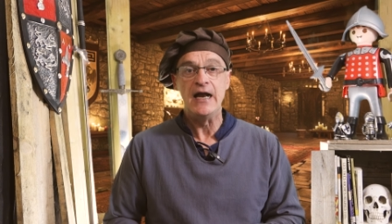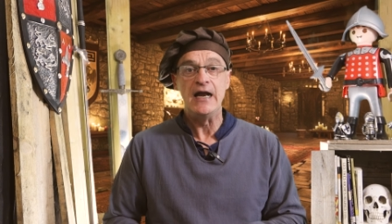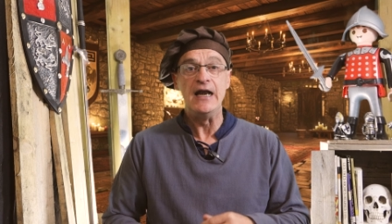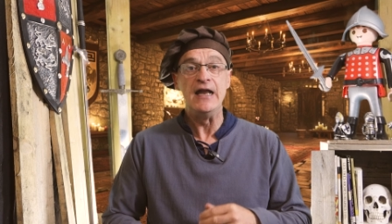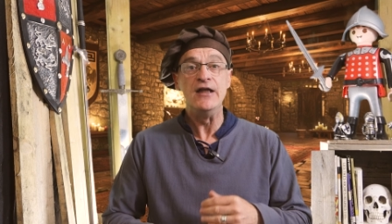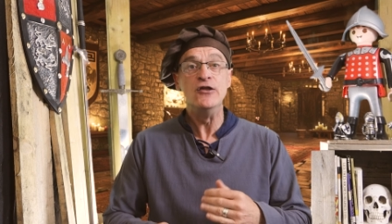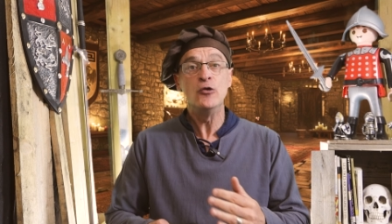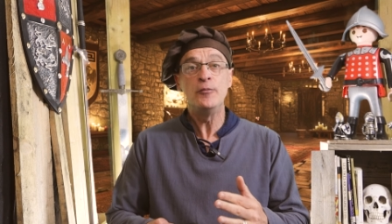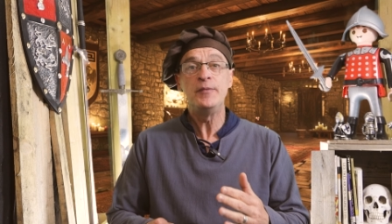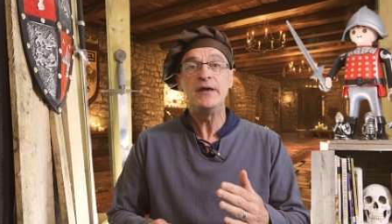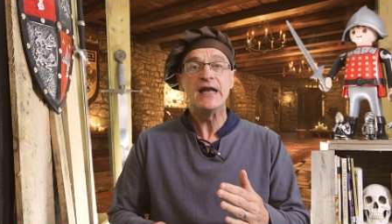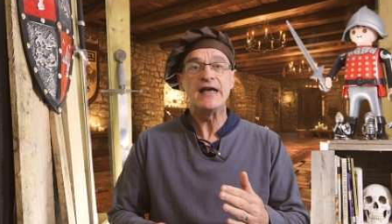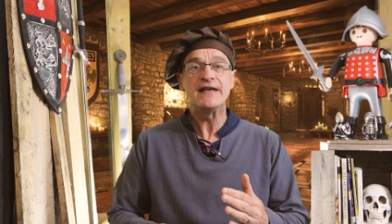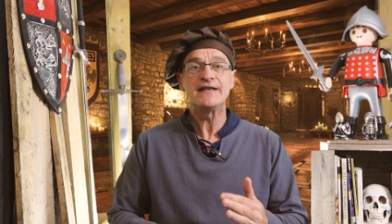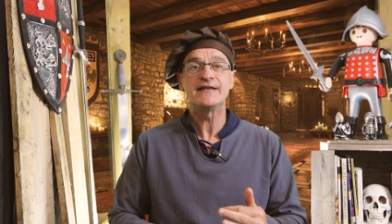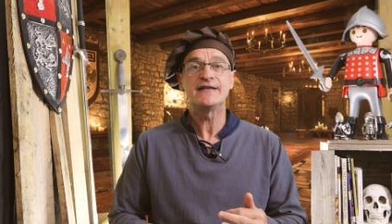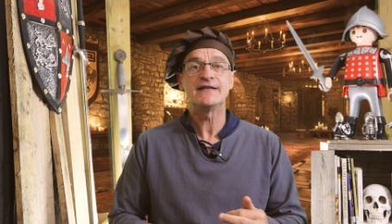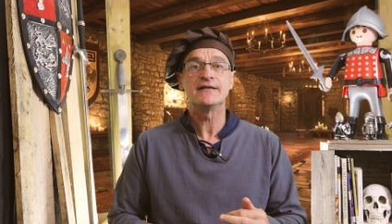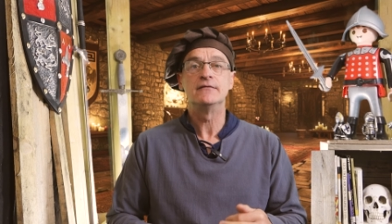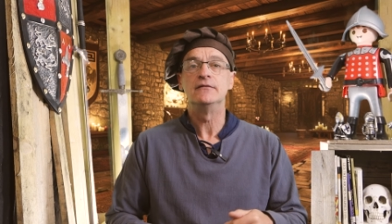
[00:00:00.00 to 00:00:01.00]
les nobiles,
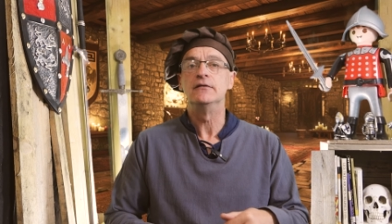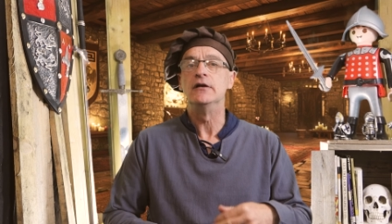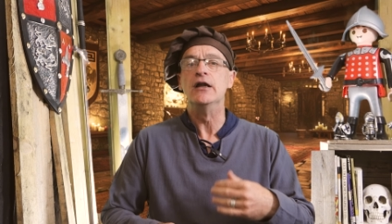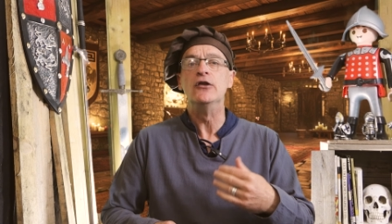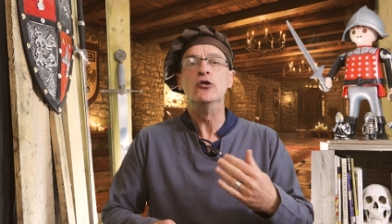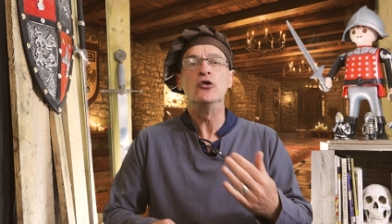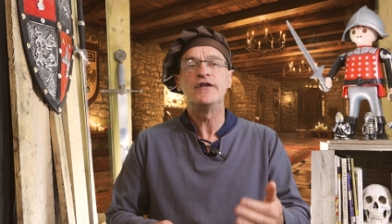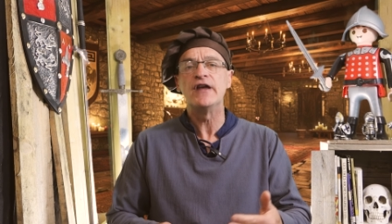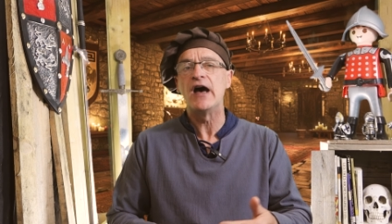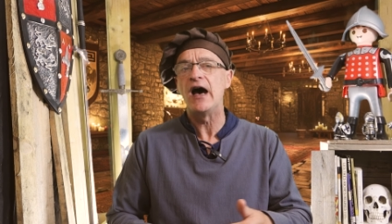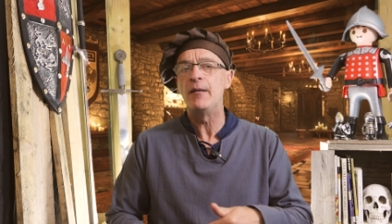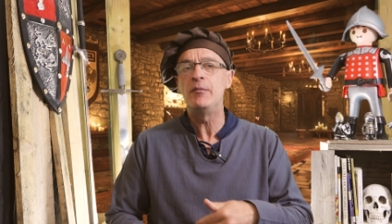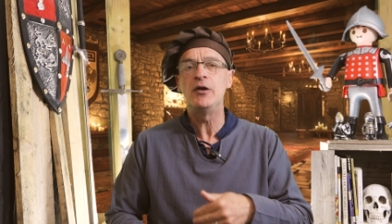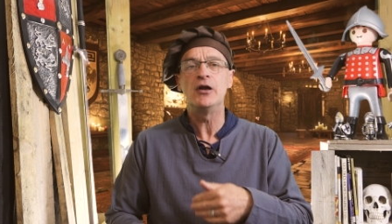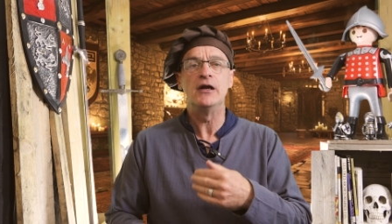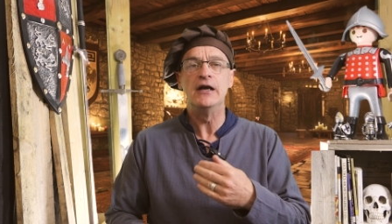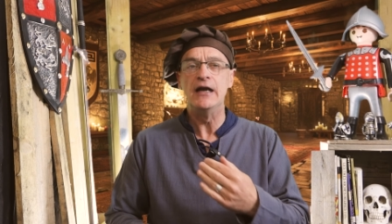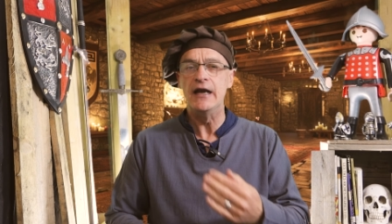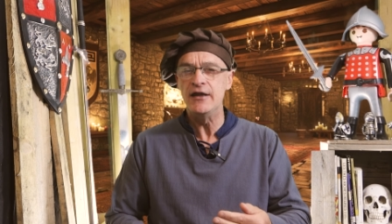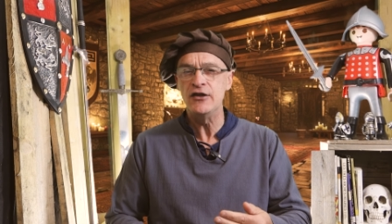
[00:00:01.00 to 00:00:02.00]
les
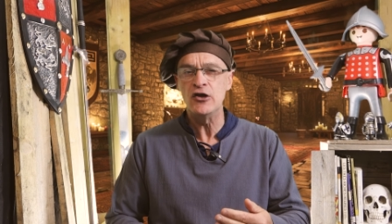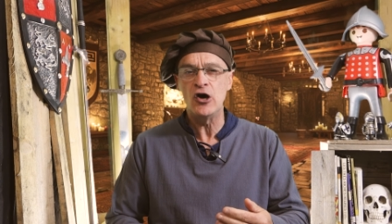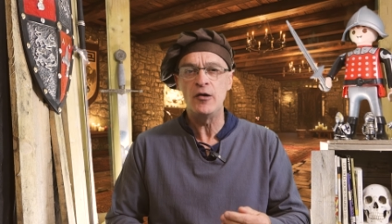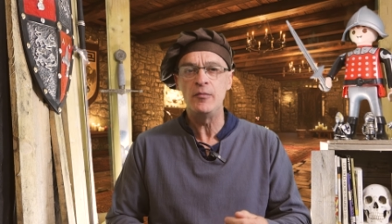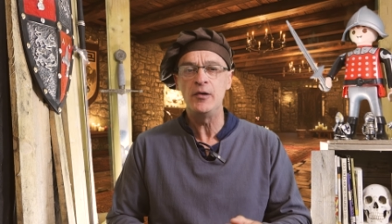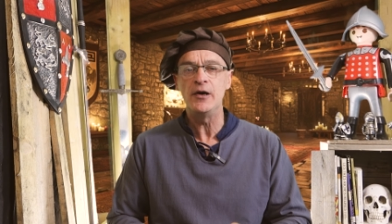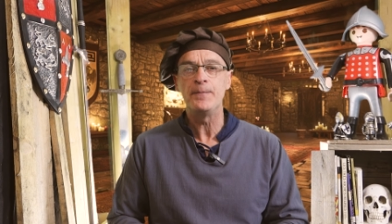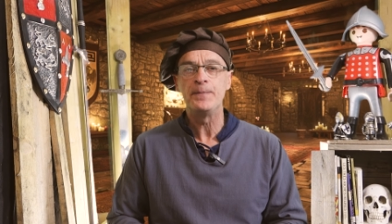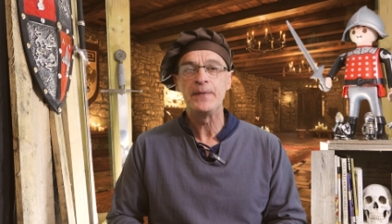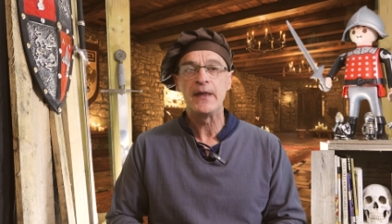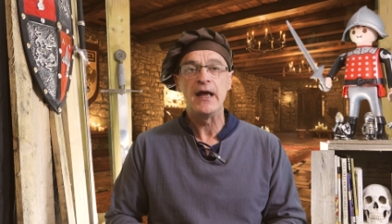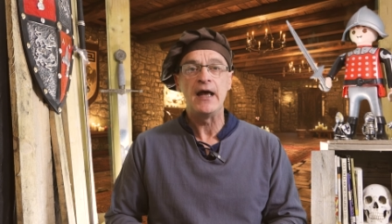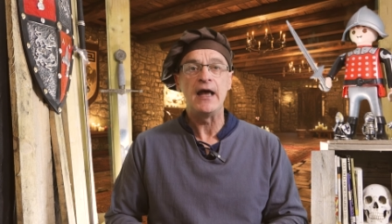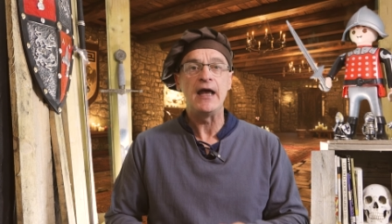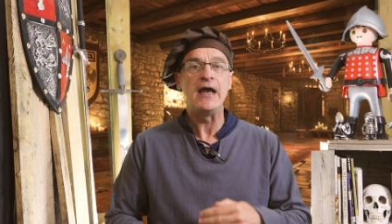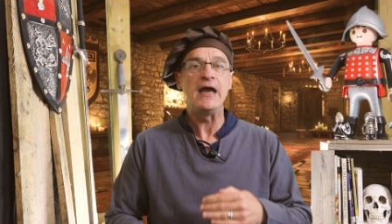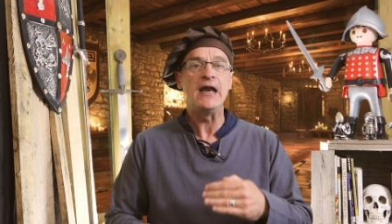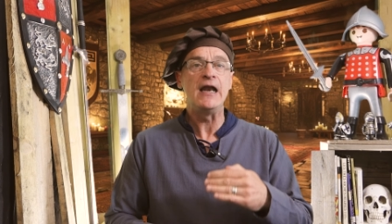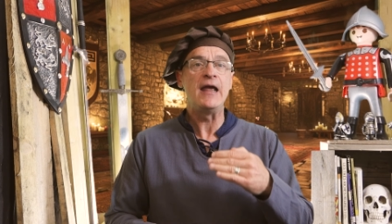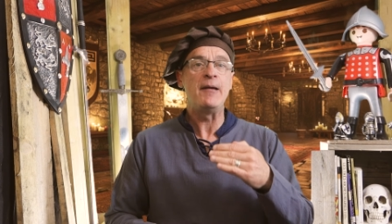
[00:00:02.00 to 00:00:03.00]
notables, les nobles,
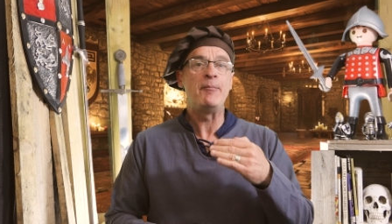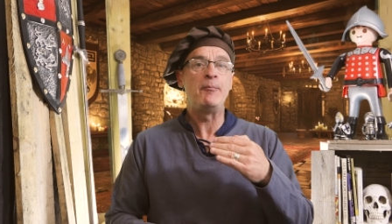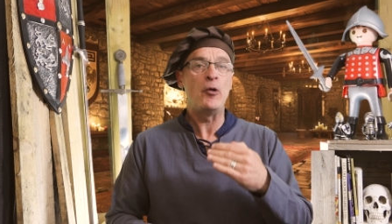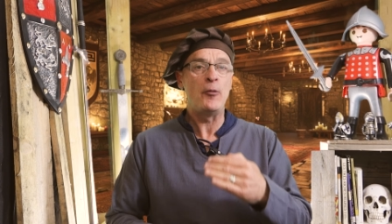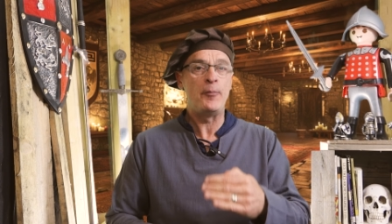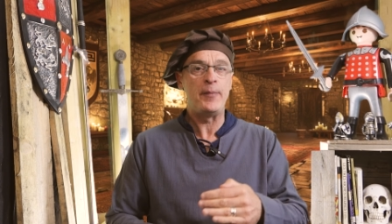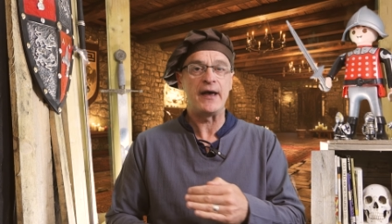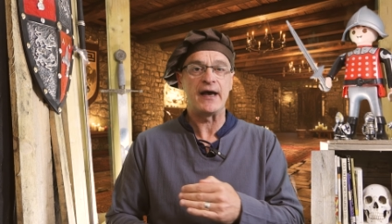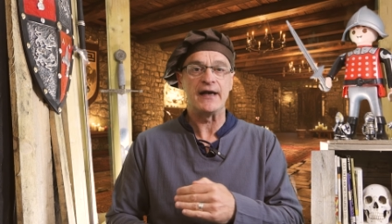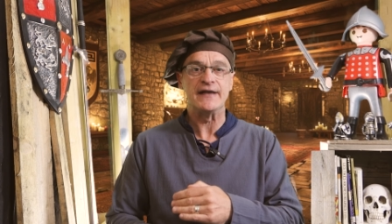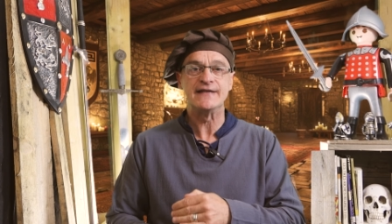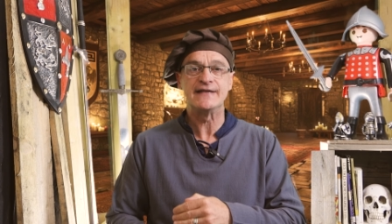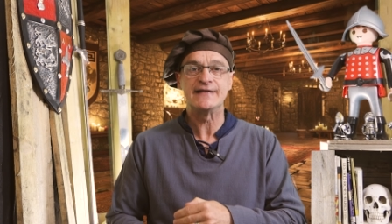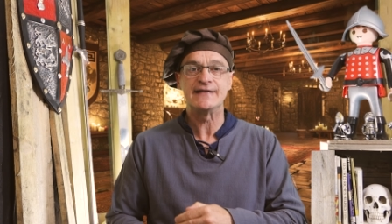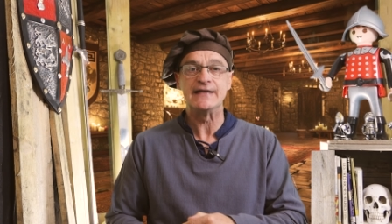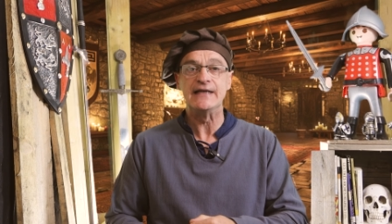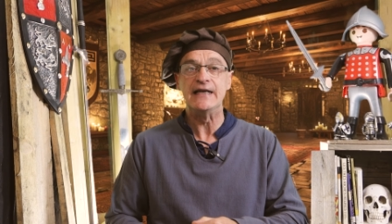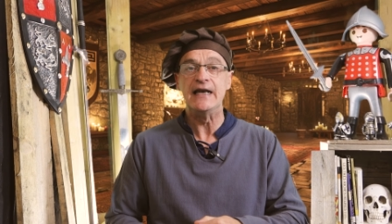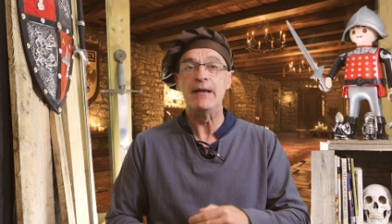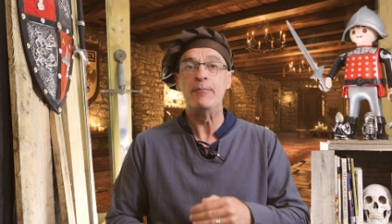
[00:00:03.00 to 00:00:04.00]
et les pauperes,
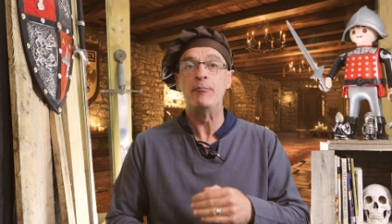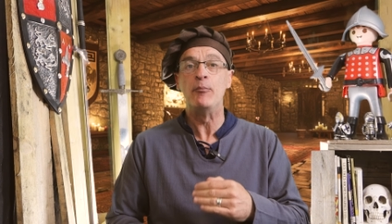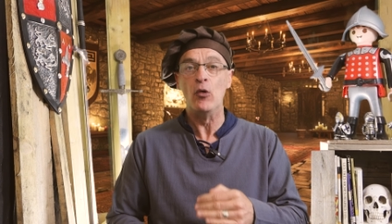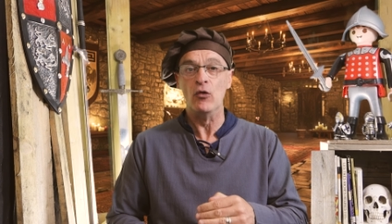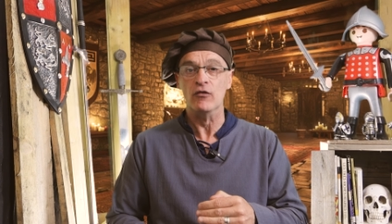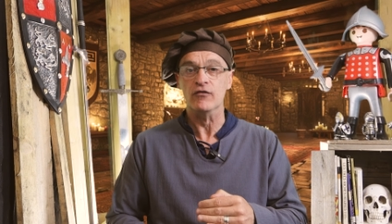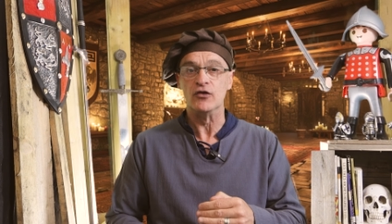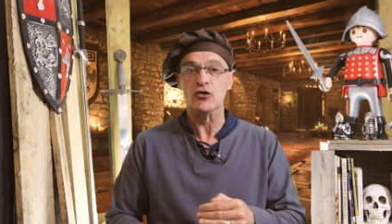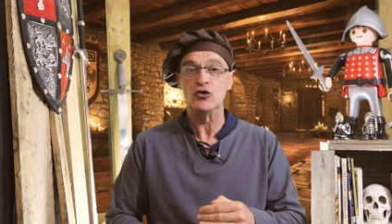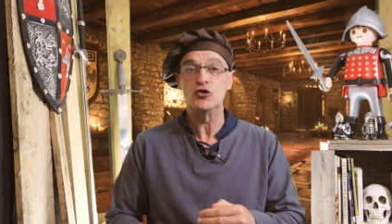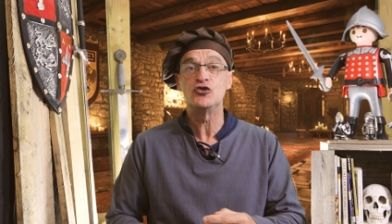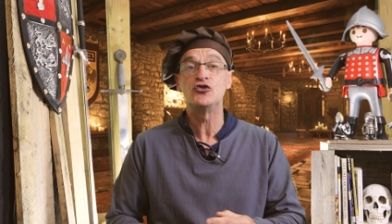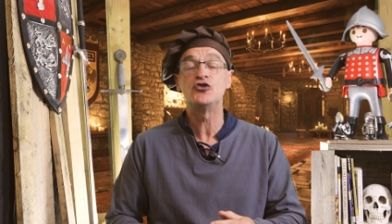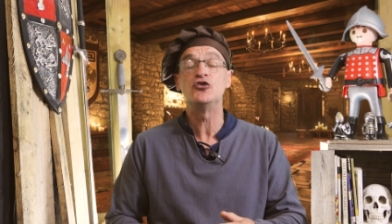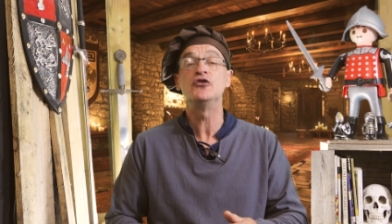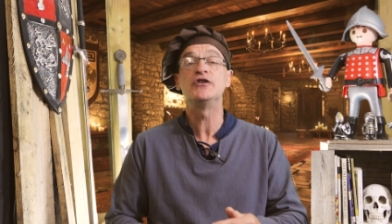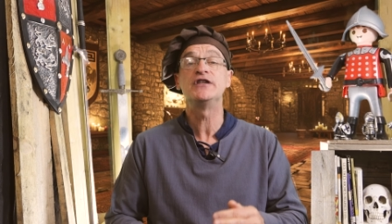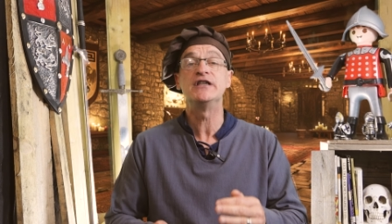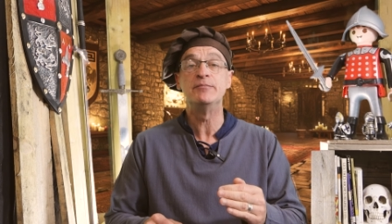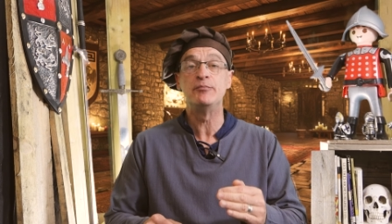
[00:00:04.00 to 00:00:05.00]
les pauvres,
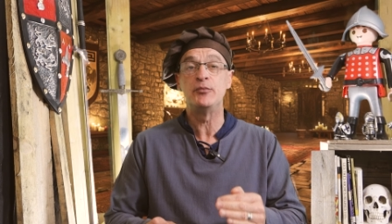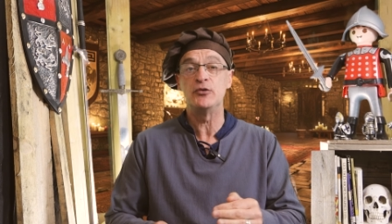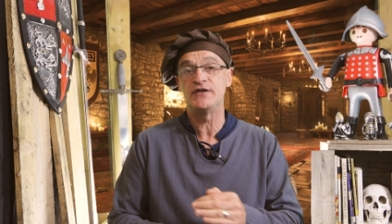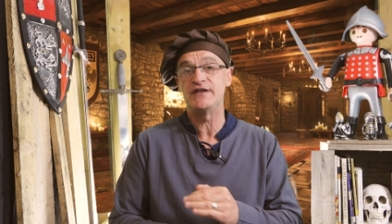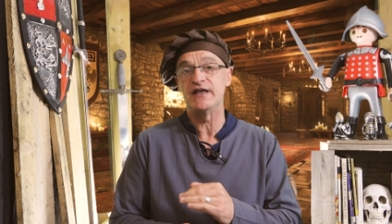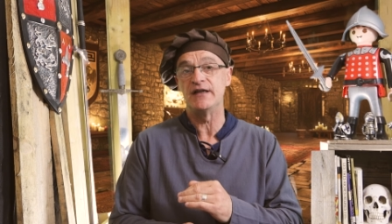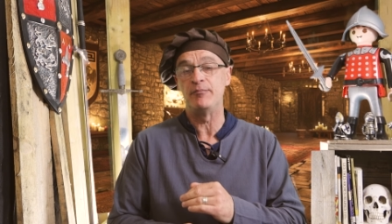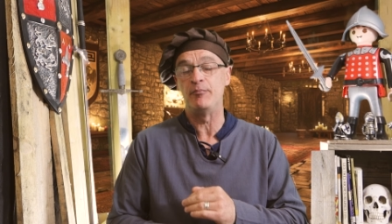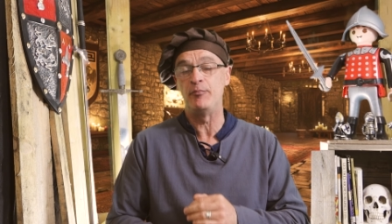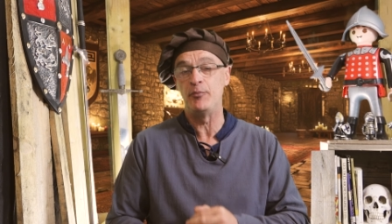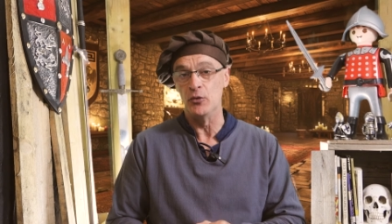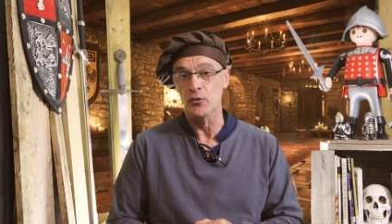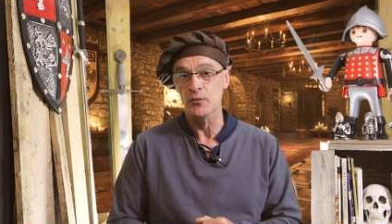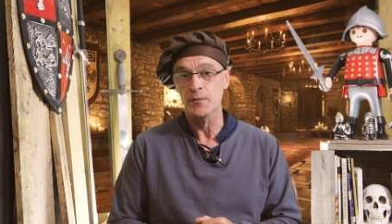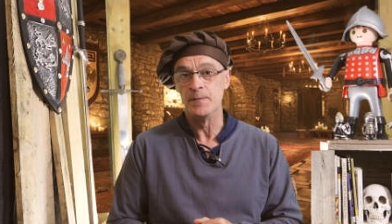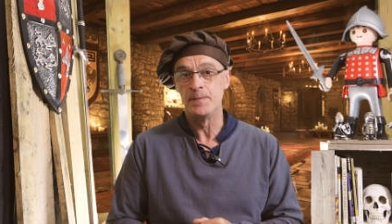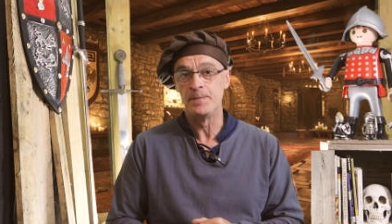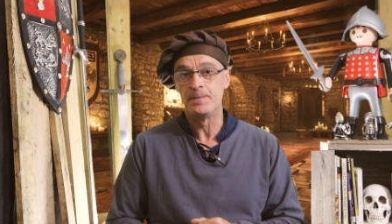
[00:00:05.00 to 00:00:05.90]
ceux qui possèdent peu